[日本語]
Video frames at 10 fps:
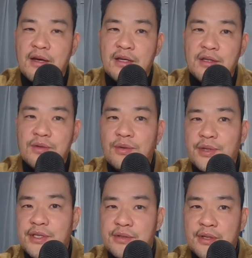かっ
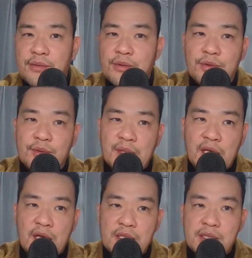こいいですよね、この言葉
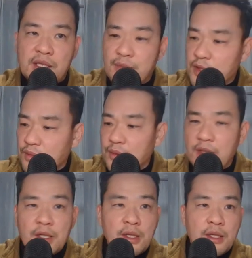ね。次行きましょ
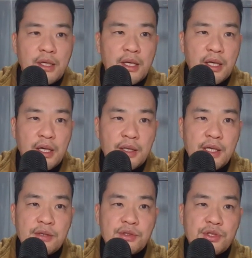う。えー、
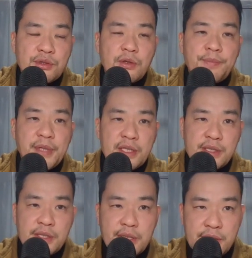215
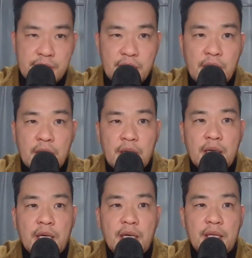ページです。
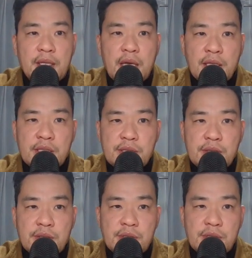えー、
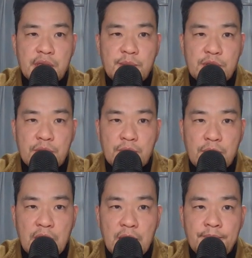
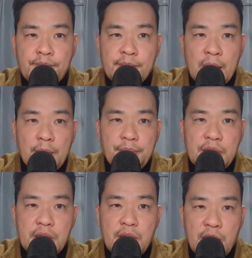デニス・スティムソンは
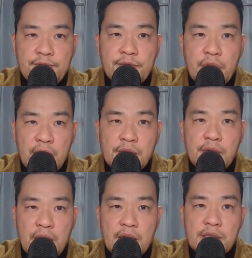
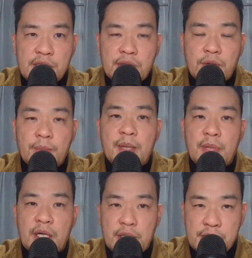PFLAG の
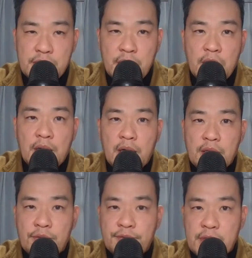メンバーです。
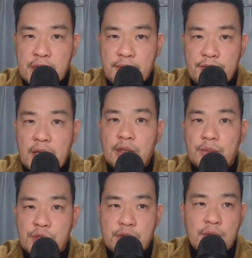彼の 2, 人
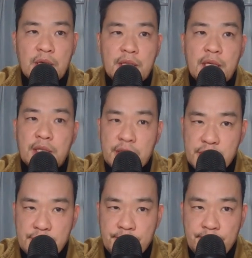の息子はゲイです。